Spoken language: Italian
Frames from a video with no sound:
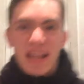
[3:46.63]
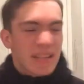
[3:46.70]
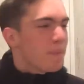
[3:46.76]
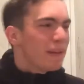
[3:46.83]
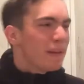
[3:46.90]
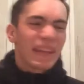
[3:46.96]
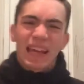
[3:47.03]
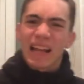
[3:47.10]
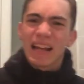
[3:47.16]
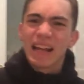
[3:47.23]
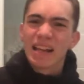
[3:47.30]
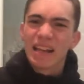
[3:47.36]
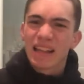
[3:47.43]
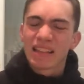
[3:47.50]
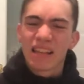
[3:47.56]
sapete che
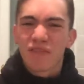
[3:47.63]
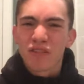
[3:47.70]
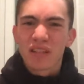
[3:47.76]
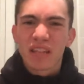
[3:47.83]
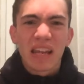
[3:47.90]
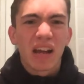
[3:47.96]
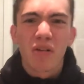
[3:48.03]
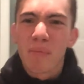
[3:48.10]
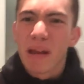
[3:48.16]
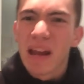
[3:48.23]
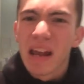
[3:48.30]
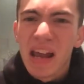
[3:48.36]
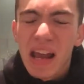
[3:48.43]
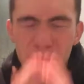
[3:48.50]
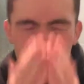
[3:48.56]
la, la tifoseria è come...